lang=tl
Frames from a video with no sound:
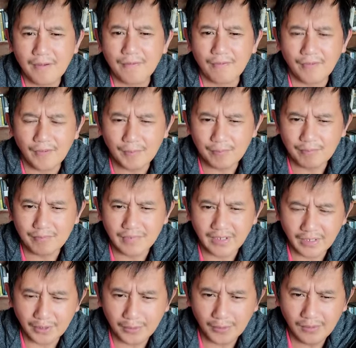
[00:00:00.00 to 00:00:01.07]
from
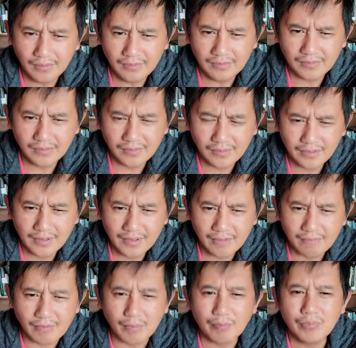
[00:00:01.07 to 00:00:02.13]
hell
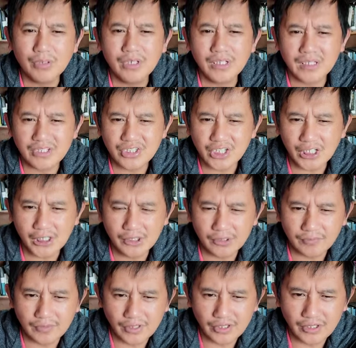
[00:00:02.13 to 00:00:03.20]
from being a
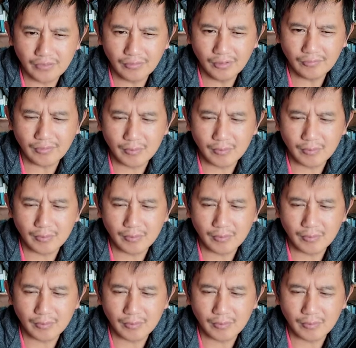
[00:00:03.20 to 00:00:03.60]
child of the devil,